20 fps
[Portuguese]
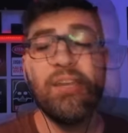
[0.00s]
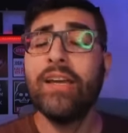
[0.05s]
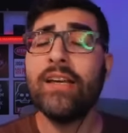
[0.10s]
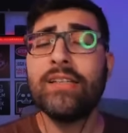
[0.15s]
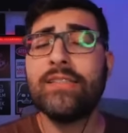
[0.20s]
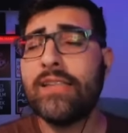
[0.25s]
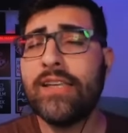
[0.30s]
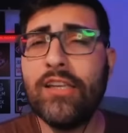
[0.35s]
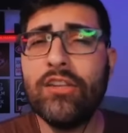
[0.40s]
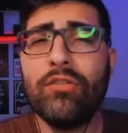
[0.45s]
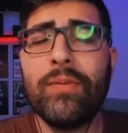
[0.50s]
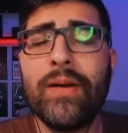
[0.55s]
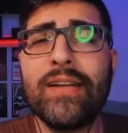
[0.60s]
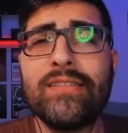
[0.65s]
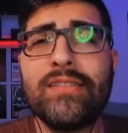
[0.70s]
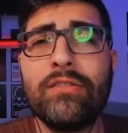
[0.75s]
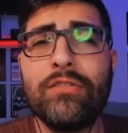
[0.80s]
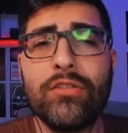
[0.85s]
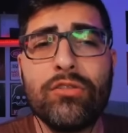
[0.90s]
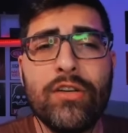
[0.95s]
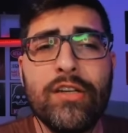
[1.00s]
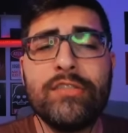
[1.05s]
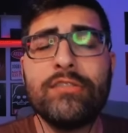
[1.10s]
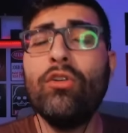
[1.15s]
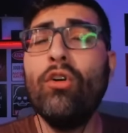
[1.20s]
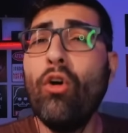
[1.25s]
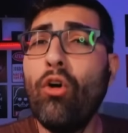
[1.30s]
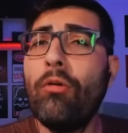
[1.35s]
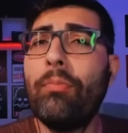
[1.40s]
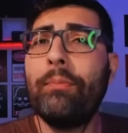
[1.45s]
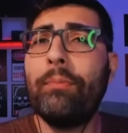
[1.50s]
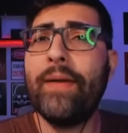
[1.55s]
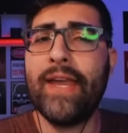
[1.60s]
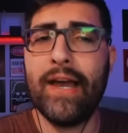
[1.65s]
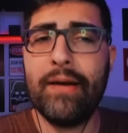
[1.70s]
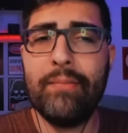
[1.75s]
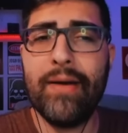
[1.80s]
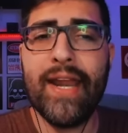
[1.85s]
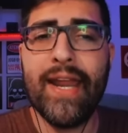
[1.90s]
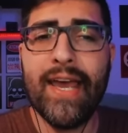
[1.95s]
Seguindo para servidores open
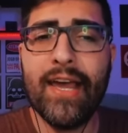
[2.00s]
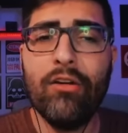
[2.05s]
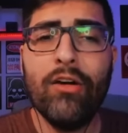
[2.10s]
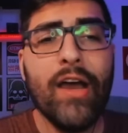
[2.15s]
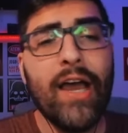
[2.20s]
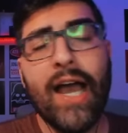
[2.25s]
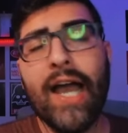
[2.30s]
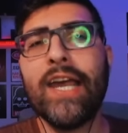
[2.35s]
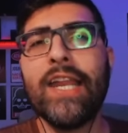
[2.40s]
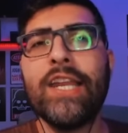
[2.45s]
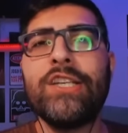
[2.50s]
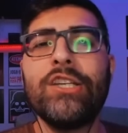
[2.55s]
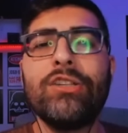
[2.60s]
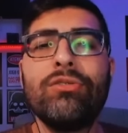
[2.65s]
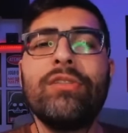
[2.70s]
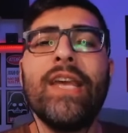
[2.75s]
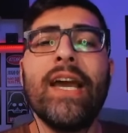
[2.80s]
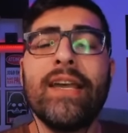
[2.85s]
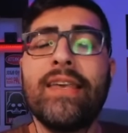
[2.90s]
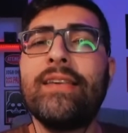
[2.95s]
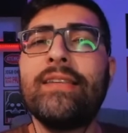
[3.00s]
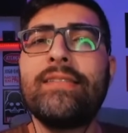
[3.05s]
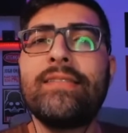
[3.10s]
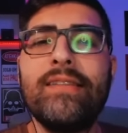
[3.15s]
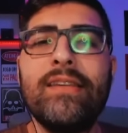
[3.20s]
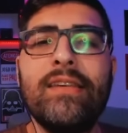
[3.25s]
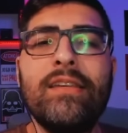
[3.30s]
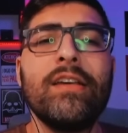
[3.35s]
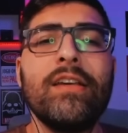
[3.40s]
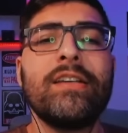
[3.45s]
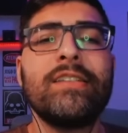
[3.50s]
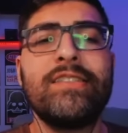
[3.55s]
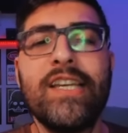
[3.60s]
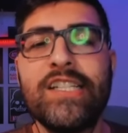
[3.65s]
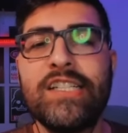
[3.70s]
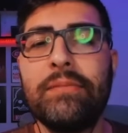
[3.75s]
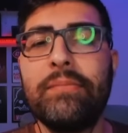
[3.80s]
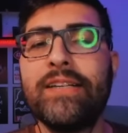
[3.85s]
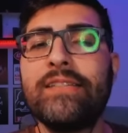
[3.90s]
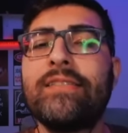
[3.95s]
amarelo, acredito que aqui sim
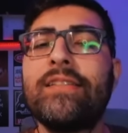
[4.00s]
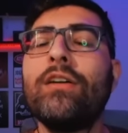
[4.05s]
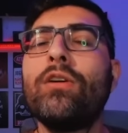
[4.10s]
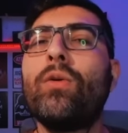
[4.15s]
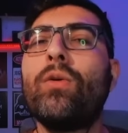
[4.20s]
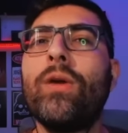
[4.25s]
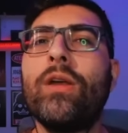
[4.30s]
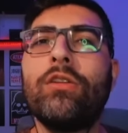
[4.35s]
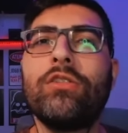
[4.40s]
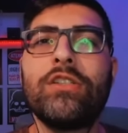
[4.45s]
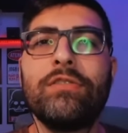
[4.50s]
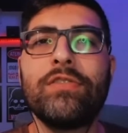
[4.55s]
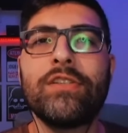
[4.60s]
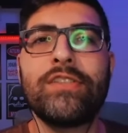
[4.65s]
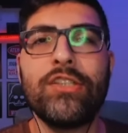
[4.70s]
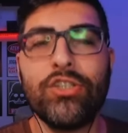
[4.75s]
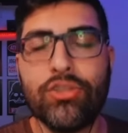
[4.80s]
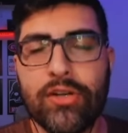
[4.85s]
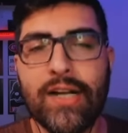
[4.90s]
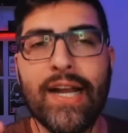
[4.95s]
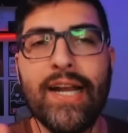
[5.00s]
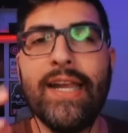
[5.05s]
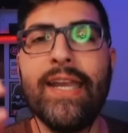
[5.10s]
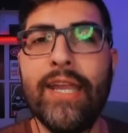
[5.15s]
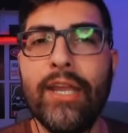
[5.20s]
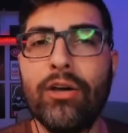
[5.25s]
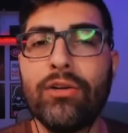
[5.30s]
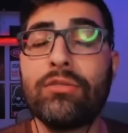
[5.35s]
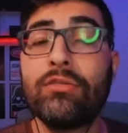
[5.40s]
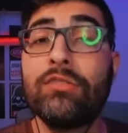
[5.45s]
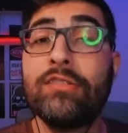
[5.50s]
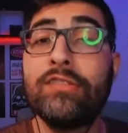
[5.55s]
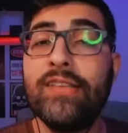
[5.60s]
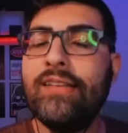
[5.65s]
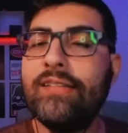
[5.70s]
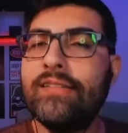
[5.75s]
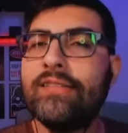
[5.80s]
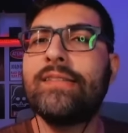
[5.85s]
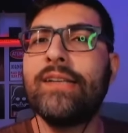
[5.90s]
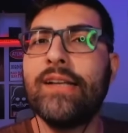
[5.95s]
seja mais tranquilo de você jogar neutro sem
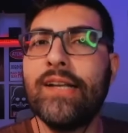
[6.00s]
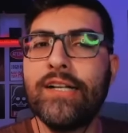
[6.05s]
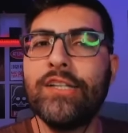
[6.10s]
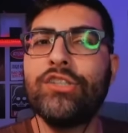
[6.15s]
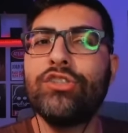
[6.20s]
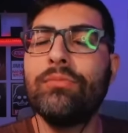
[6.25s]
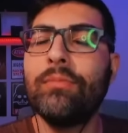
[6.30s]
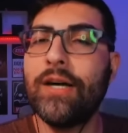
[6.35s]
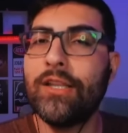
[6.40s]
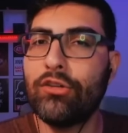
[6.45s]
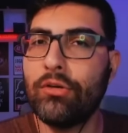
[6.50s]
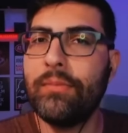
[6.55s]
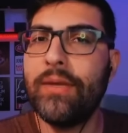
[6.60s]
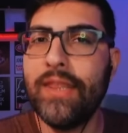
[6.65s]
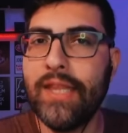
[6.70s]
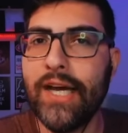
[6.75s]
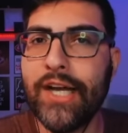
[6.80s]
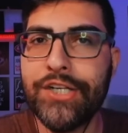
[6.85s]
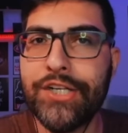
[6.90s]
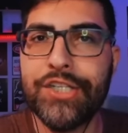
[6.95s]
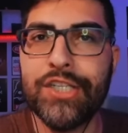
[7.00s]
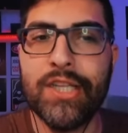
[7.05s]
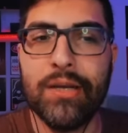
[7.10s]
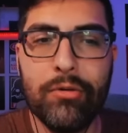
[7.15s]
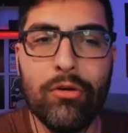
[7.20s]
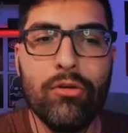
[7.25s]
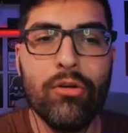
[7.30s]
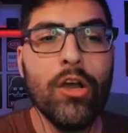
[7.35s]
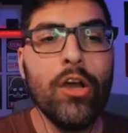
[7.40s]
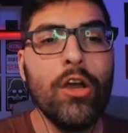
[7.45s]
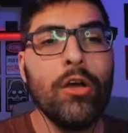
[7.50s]
ser de uma dominante, tá bom?